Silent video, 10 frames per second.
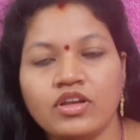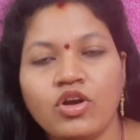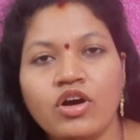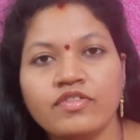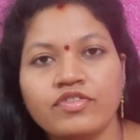
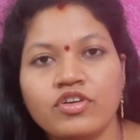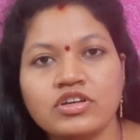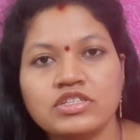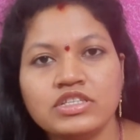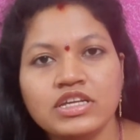లాంగ్
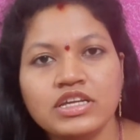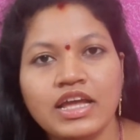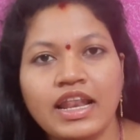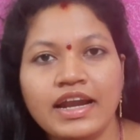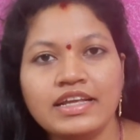ఫ్రాక్స్ని
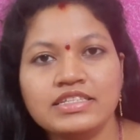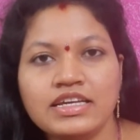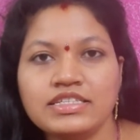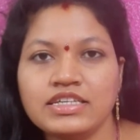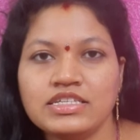ఎలా
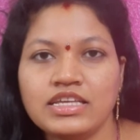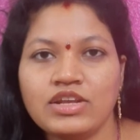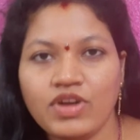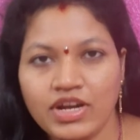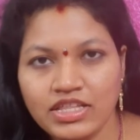డిజైన్
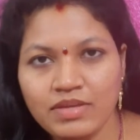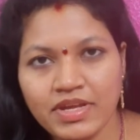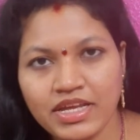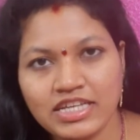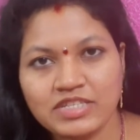చేశాను అనేది
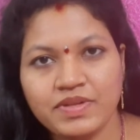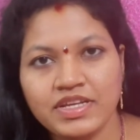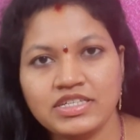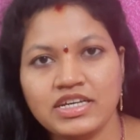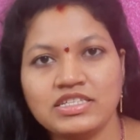మీకు
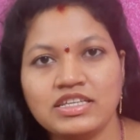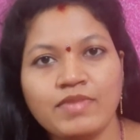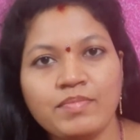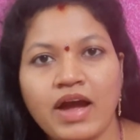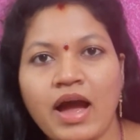ఎక్స్ప్లెయిన్ చేస్తే మా